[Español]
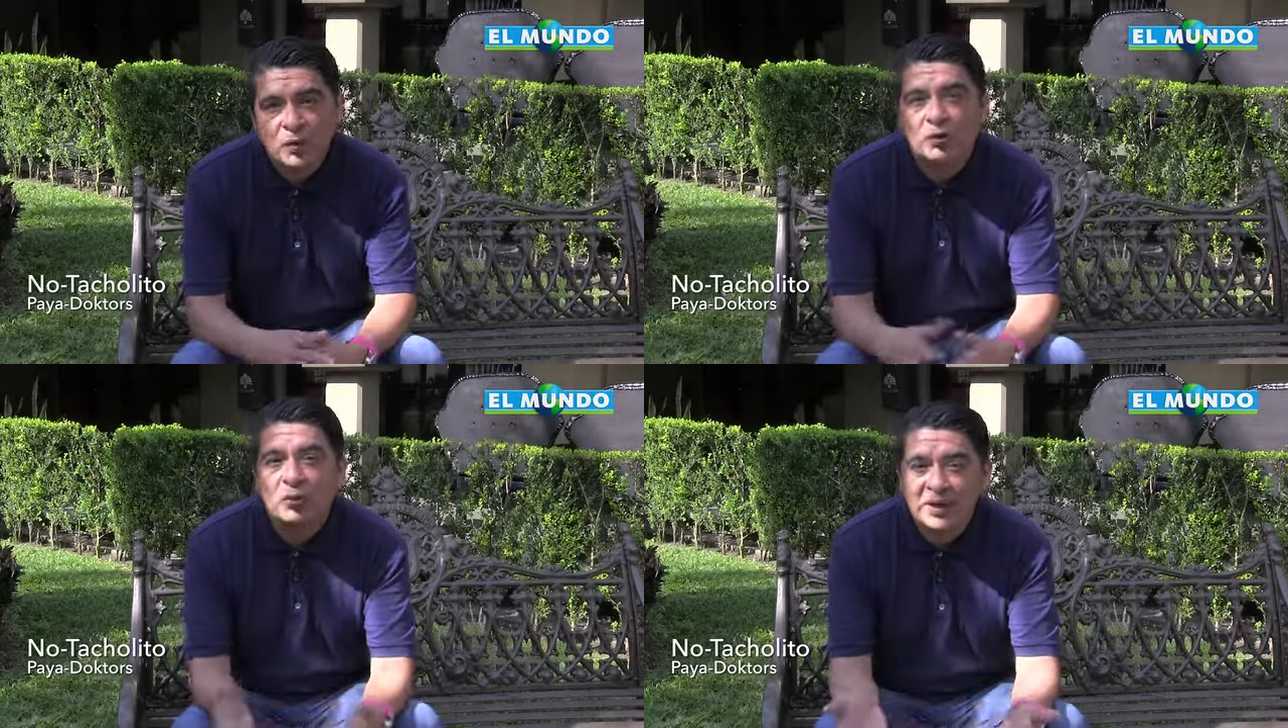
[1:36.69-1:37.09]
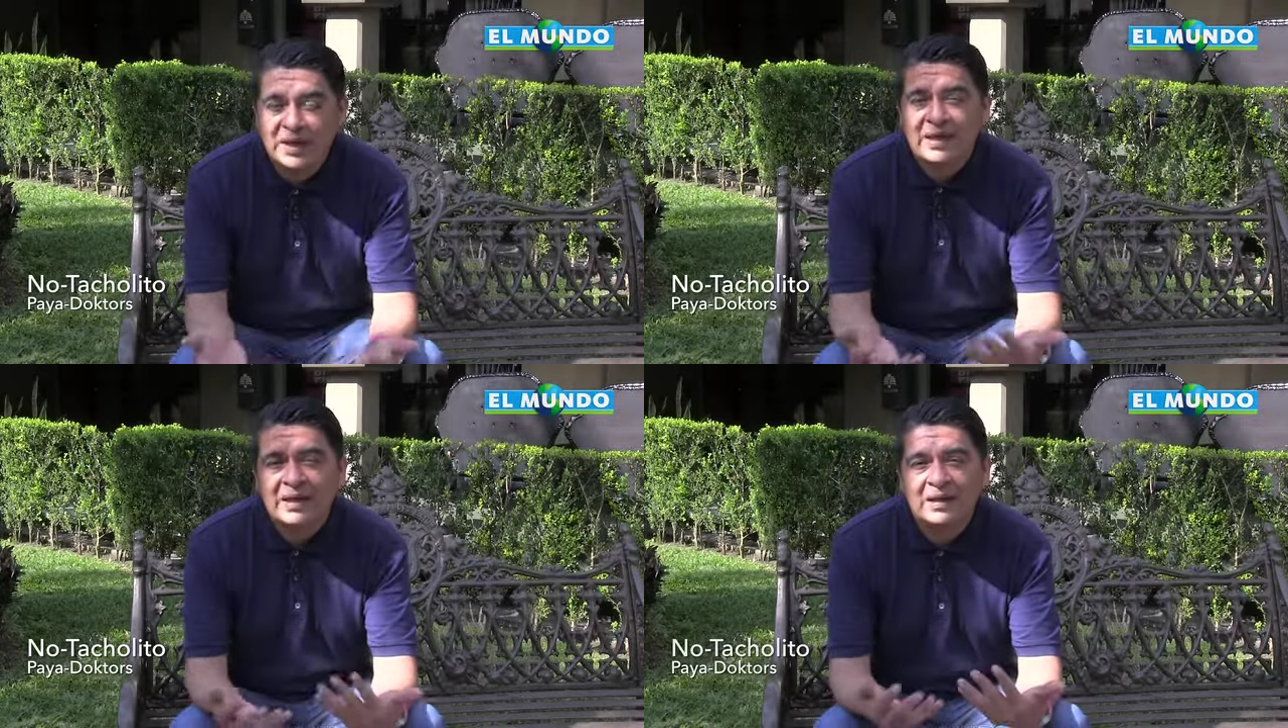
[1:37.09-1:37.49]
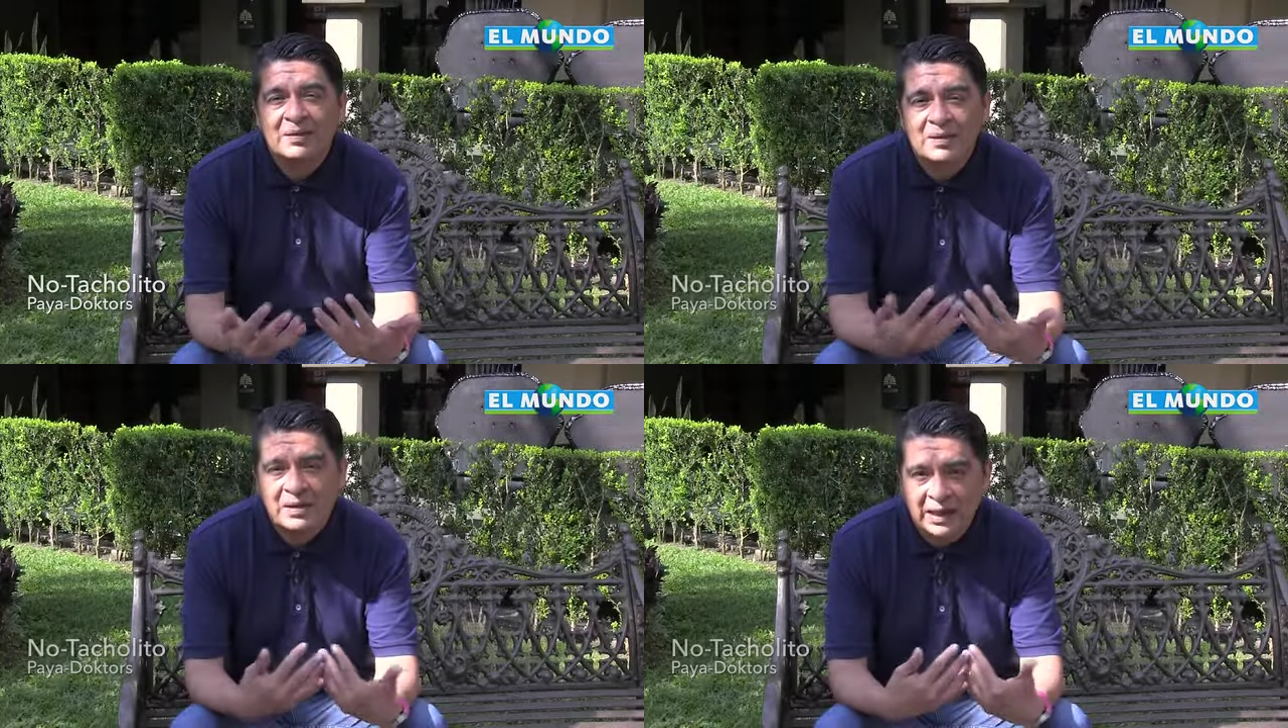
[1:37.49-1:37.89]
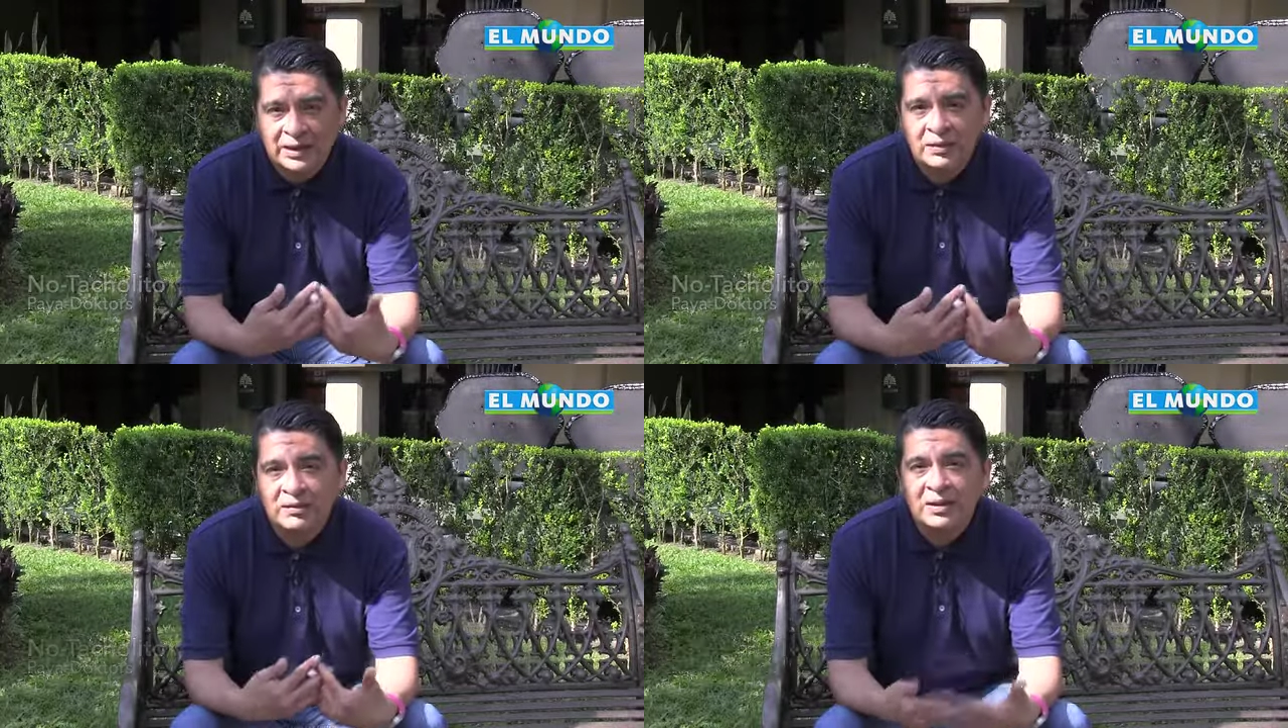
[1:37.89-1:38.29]
Uno viene
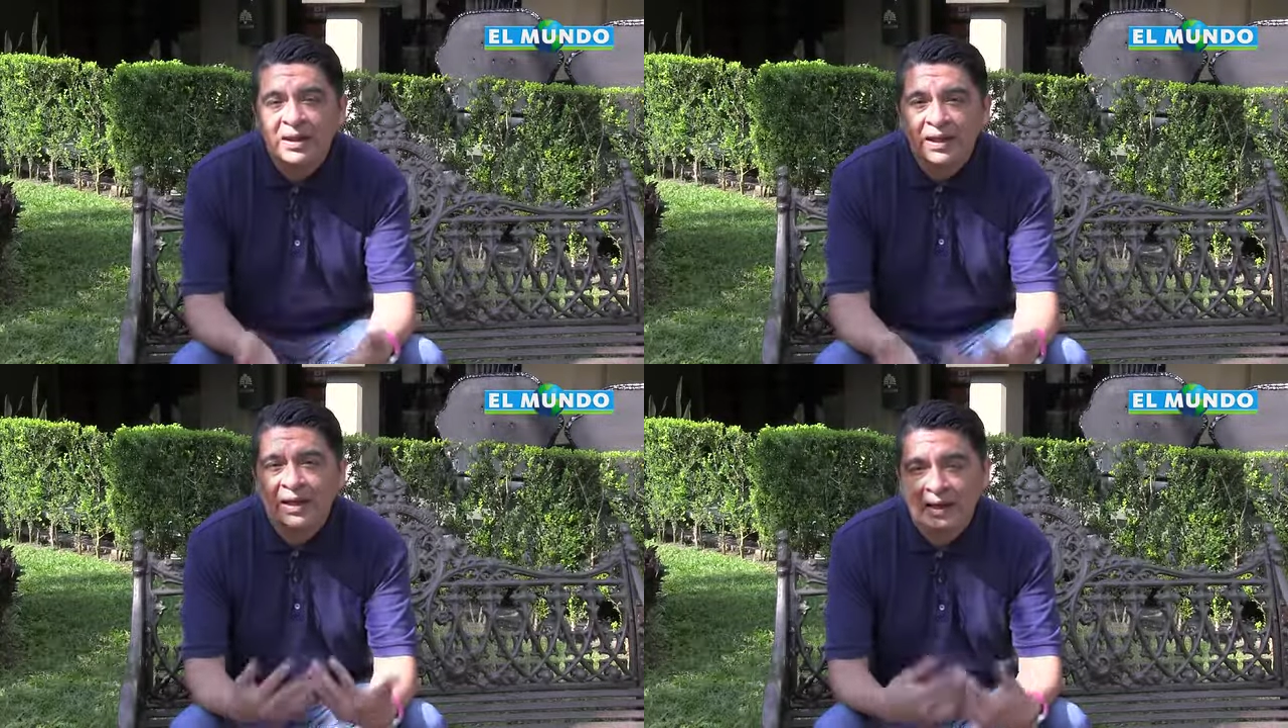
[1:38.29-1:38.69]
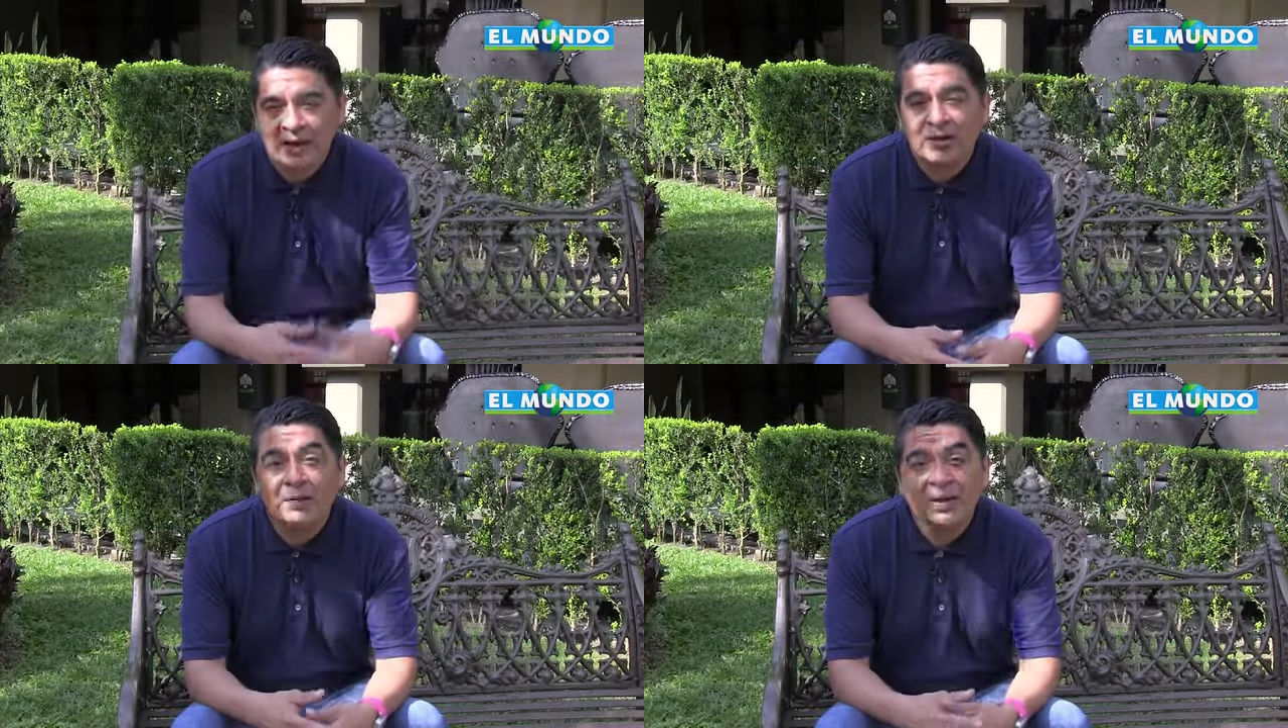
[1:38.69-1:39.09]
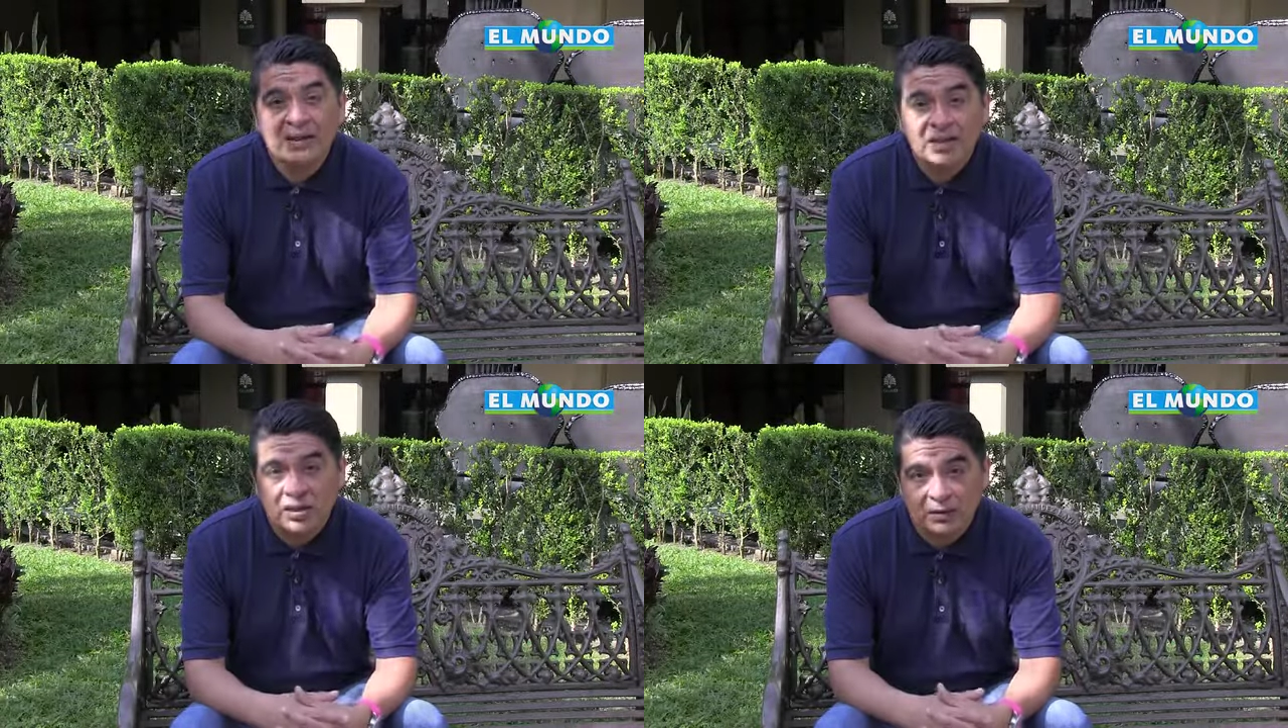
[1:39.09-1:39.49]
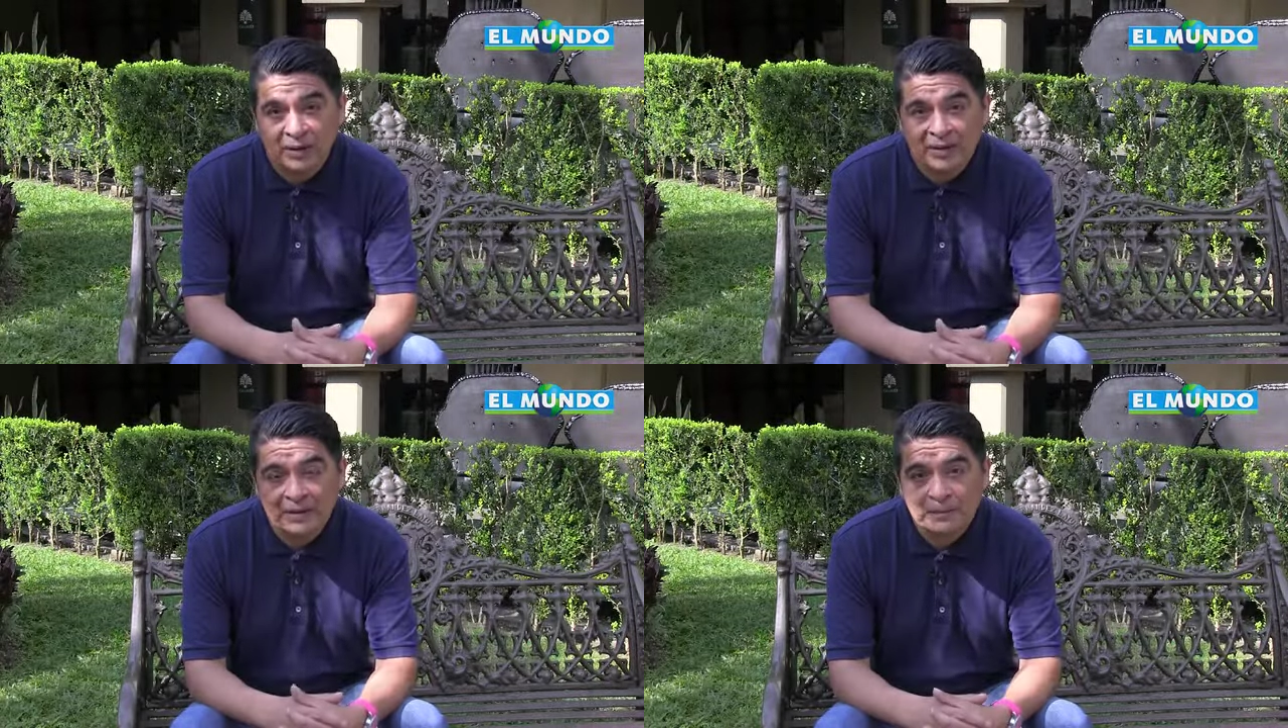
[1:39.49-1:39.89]
lleno y cargado de
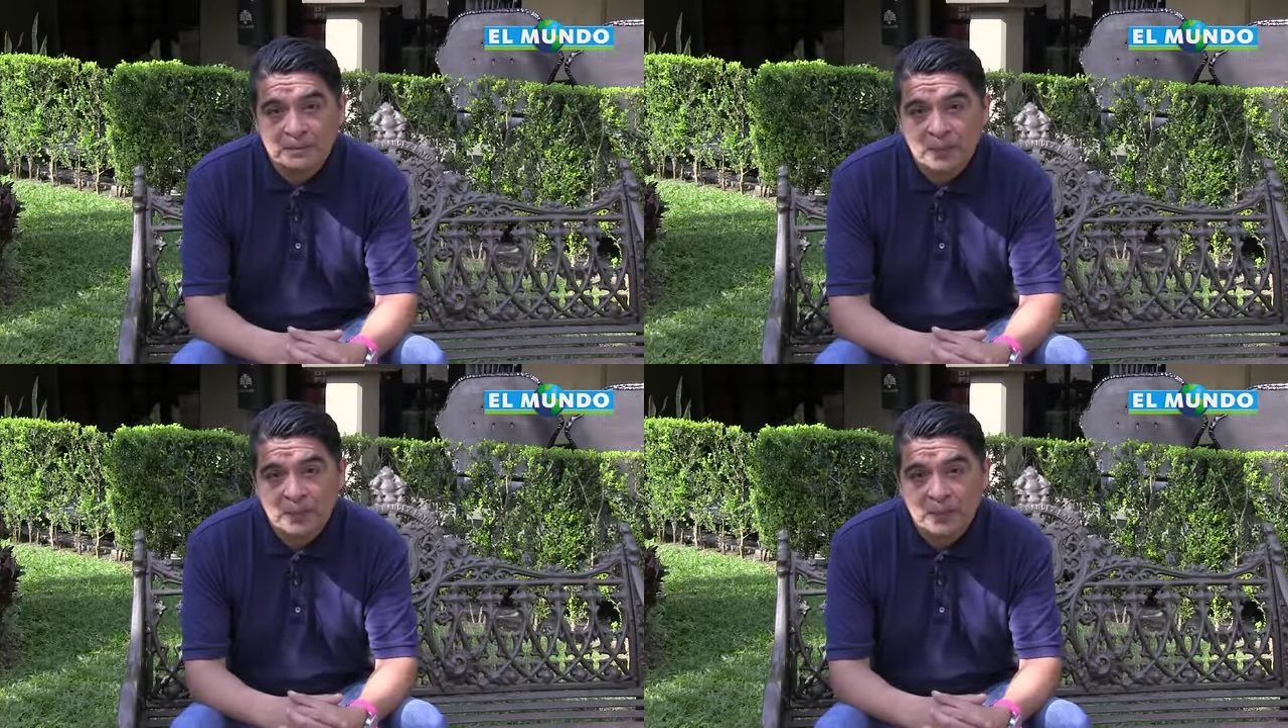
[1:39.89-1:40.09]
bendiciones.